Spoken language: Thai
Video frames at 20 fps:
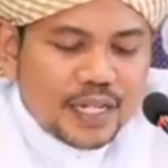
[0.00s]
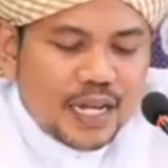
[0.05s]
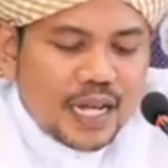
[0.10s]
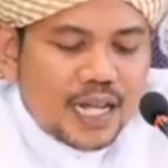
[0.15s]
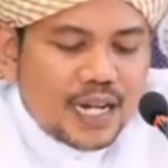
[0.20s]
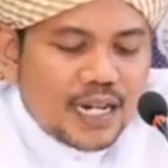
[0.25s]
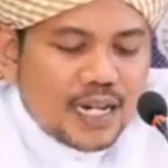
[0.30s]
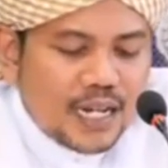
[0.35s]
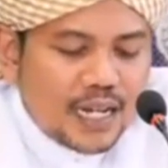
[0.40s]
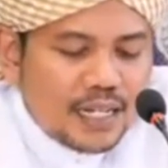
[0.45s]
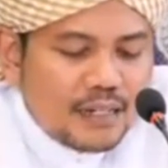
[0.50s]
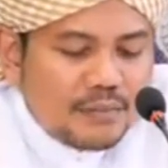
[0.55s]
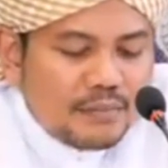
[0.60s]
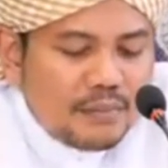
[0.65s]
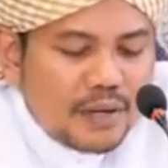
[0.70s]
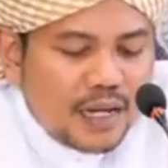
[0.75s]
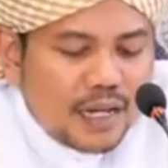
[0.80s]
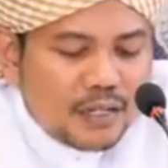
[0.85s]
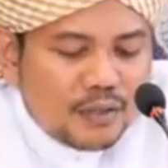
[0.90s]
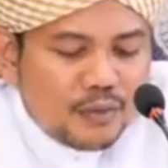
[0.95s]
อัลฮิร
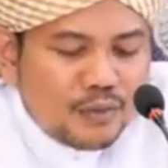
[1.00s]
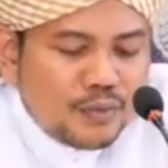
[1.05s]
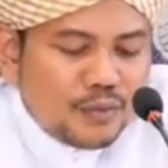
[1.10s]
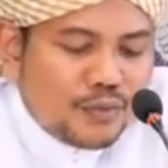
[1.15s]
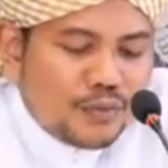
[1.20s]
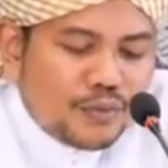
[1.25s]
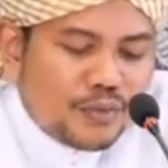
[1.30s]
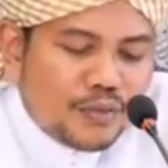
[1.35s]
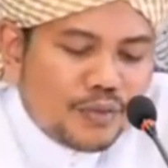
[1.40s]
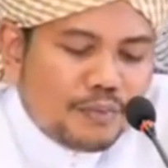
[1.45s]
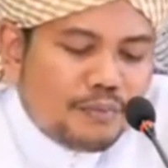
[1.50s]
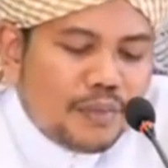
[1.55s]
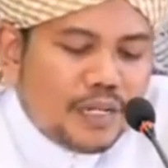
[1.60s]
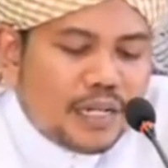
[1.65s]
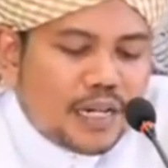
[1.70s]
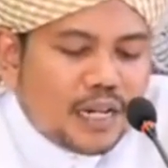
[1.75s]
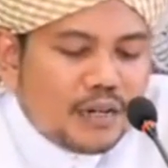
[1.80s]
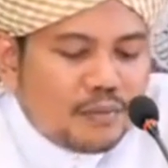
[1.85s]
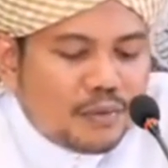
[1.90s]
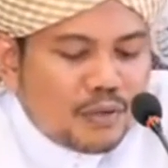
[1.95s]
มานูมิ
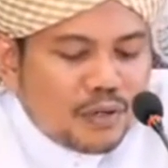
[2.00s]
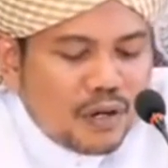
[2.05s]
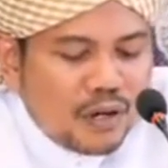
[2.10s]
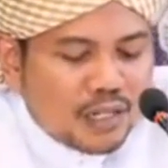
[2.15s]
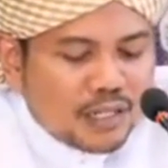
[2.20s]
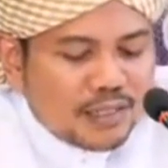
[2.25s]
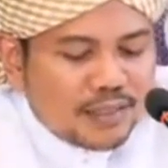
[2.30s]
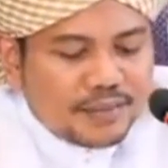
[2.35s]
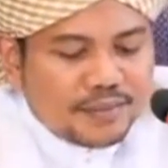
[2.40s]
นัลมุรอด